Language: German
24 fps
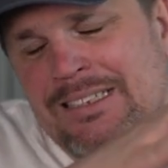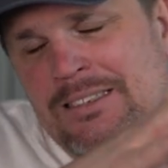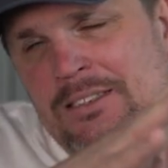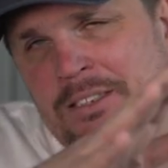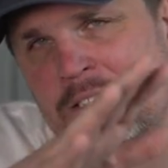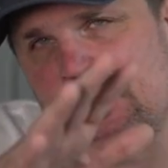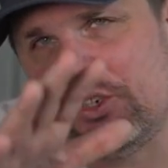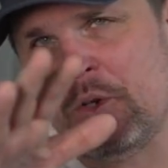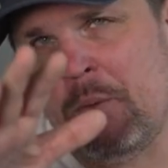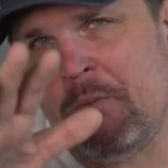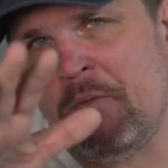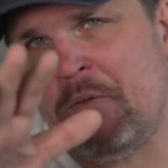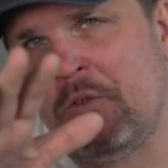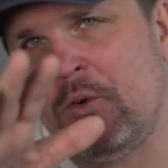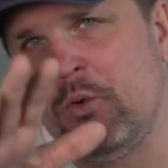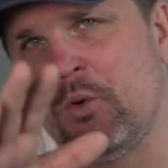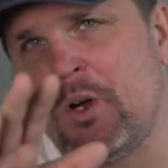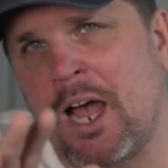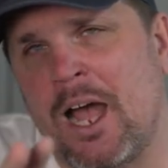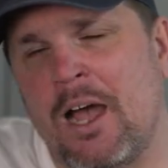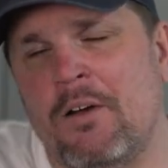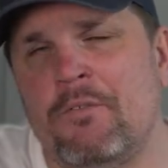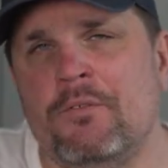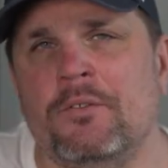zum
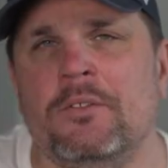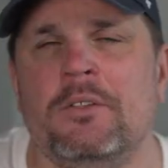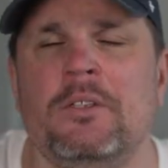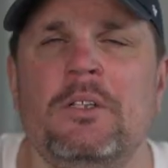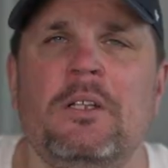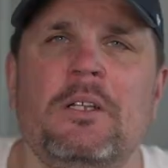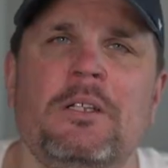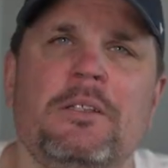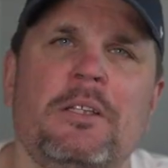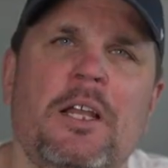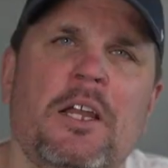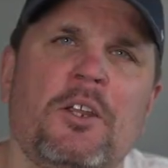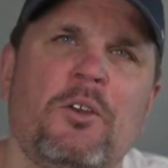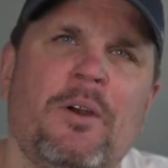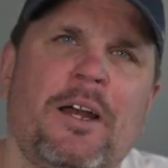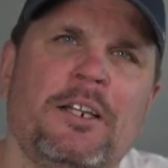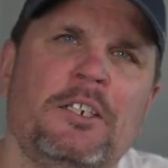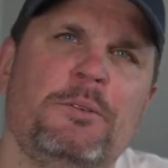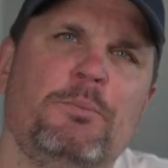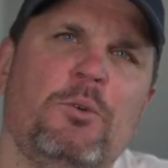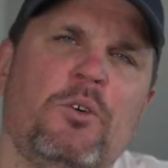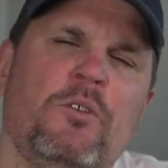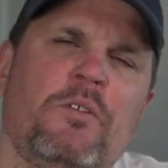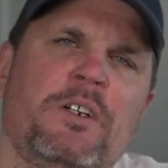Flughafen nach
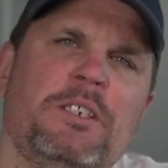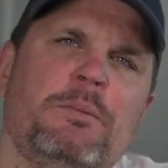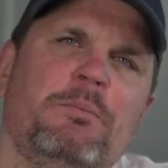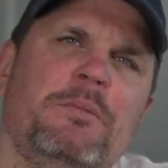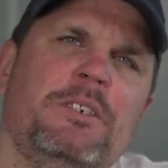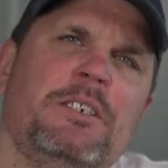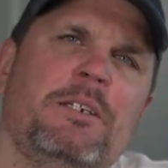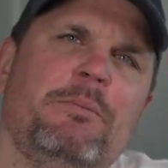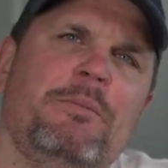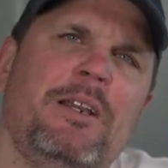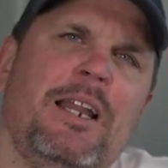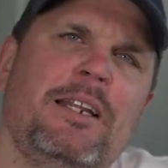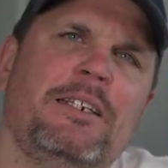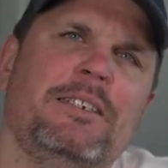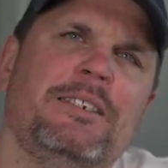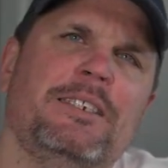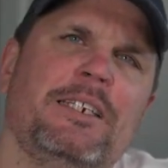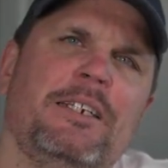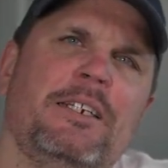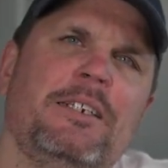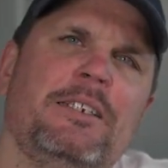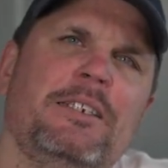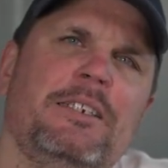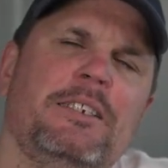Johannesburg, was ein bisschen im
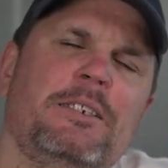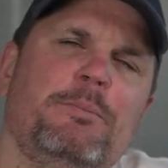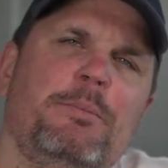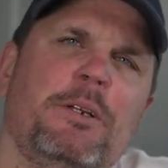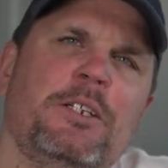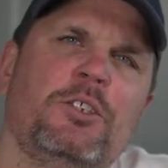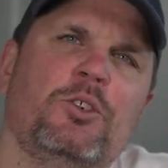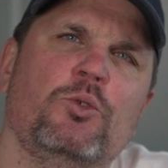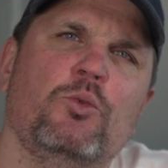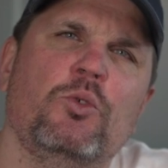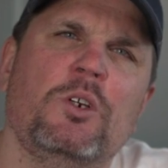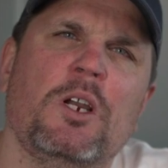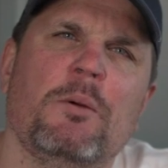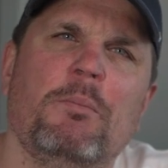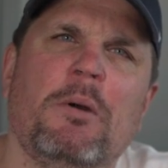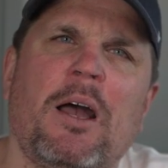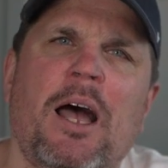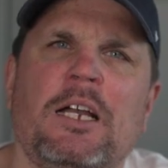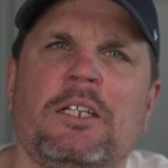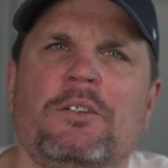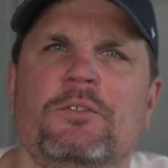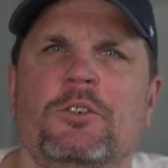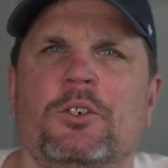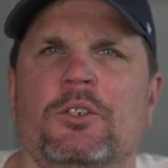Landesinneren ist, per Zug
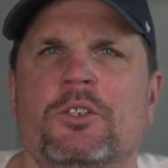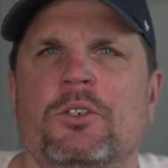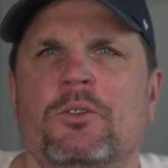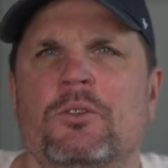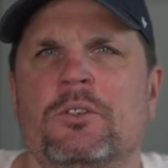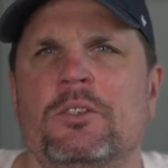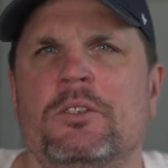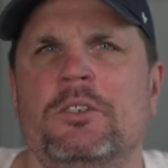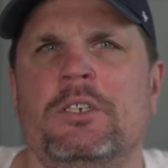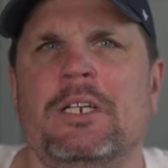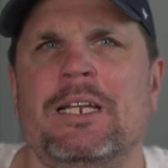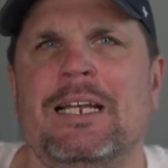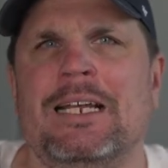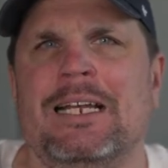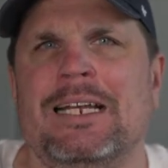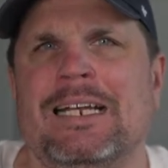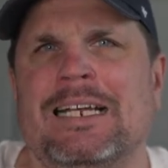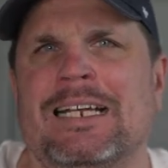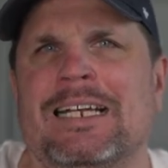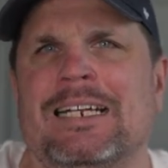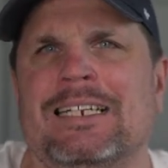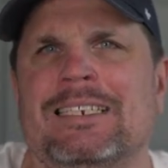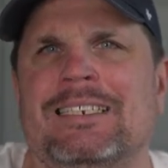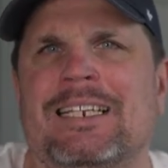gebracht wird. Und
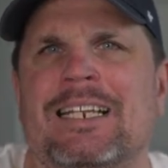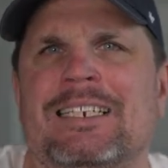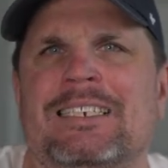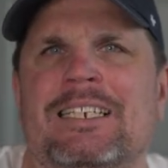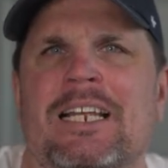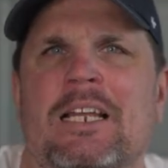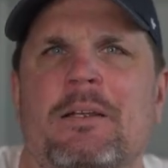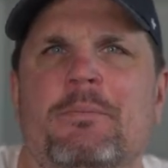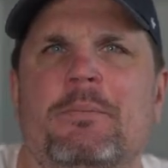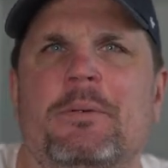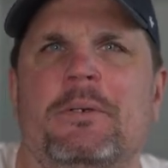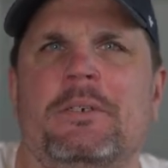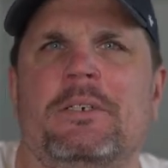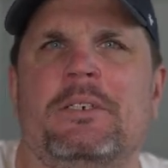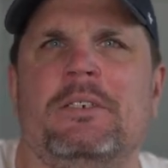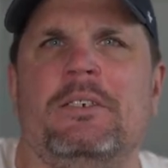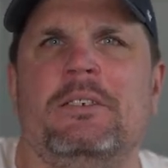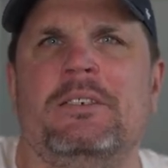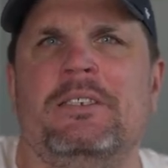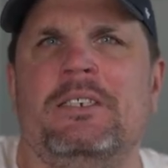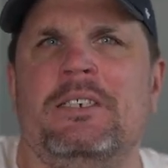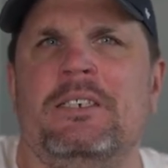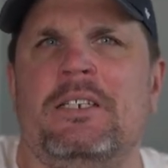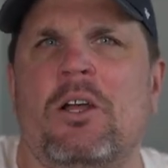deshalb äh,
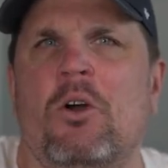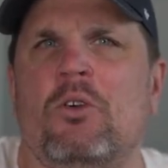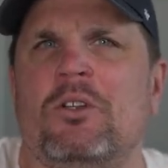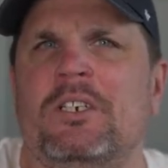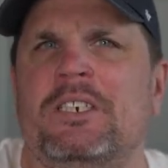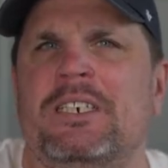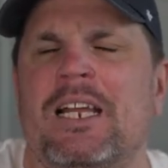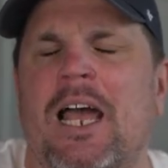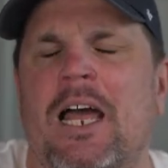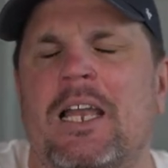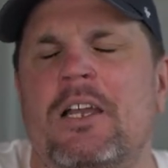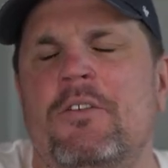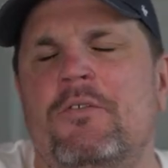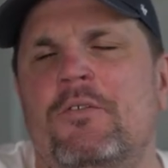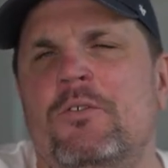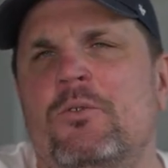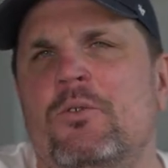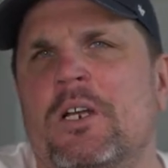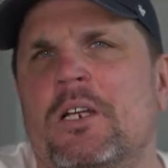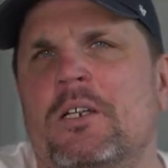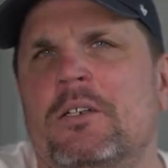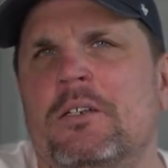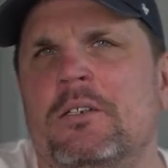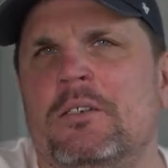sind auch nicht alle
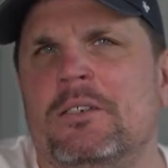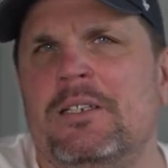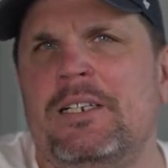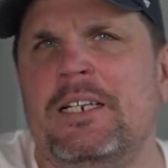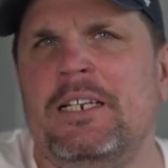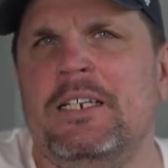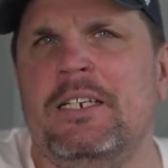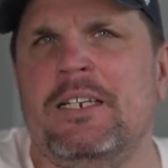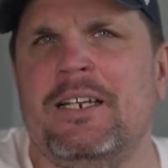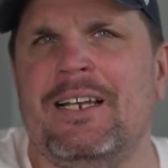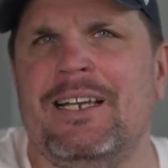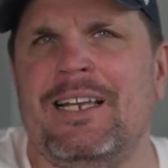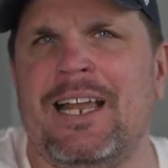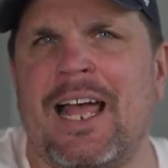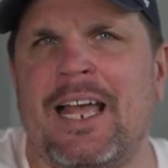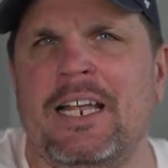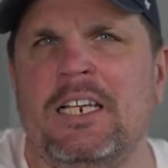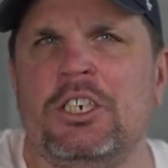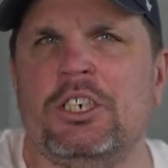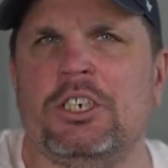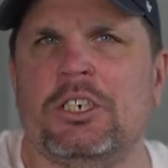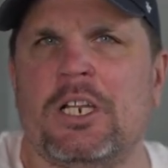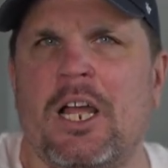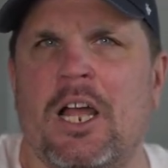Fluglinien
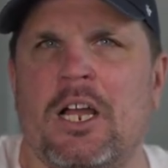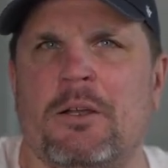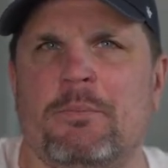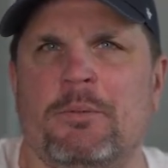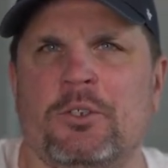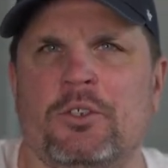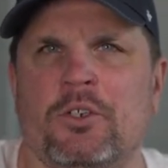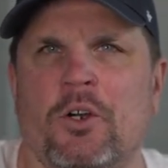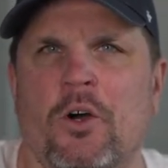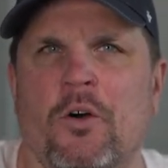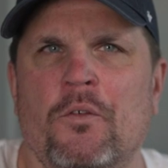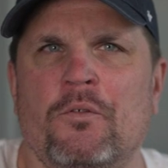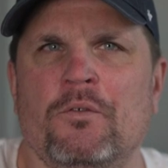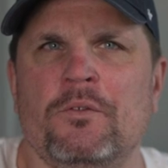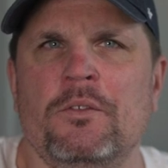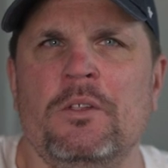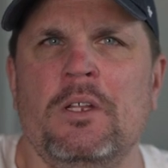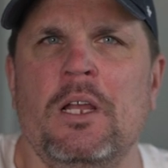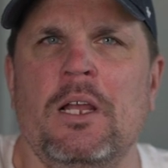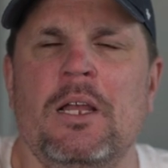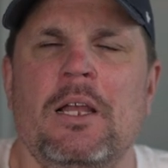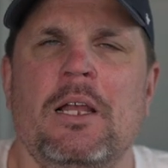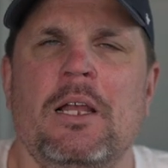gleich stark betroffen.